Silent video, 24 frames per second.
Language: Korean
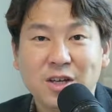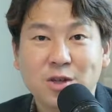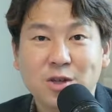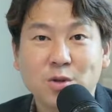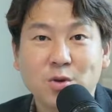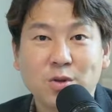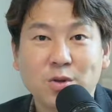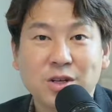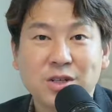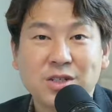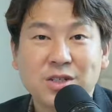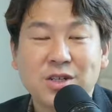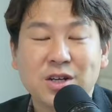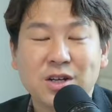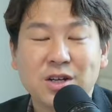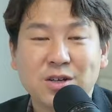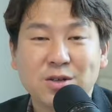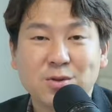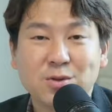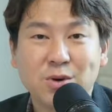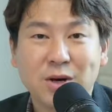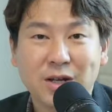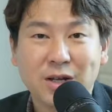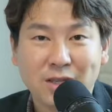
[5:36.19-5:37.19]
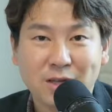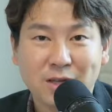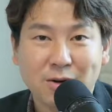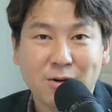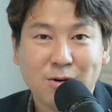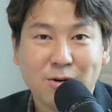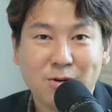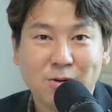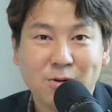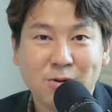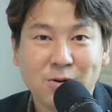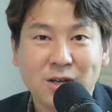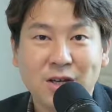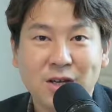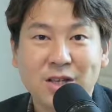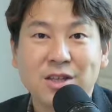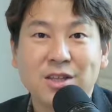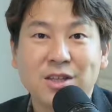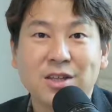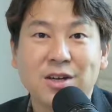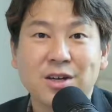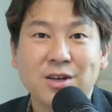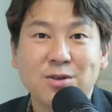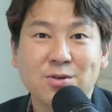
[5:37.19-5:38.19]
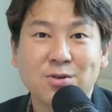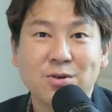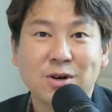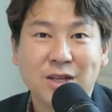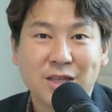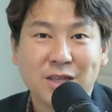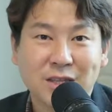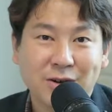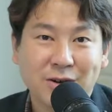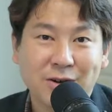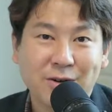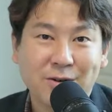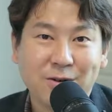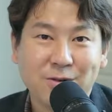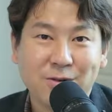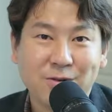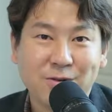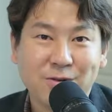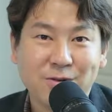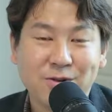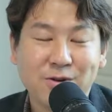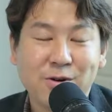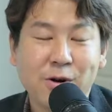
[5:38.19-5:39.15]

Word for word: 인도네시아에도 갔다 왔고, 캐나다에도 갔다 왔고,